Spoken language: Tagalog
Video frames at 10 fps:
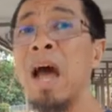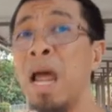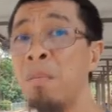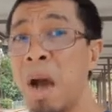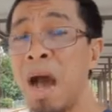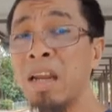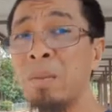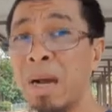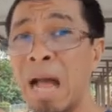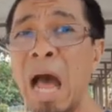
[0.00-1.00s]
ay maari
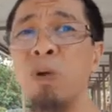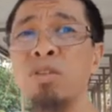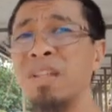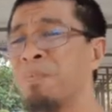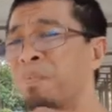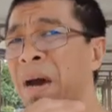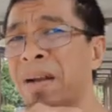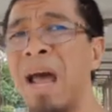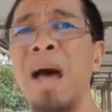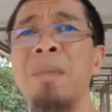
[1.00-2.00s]
maghakot ng
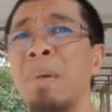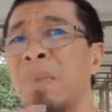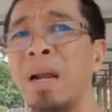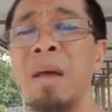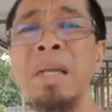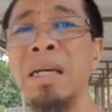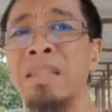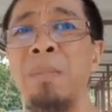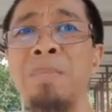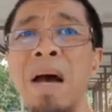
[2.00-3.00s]
maraming maraming
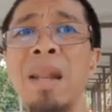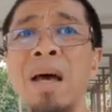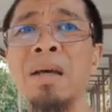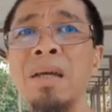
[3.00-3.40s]
gantimpala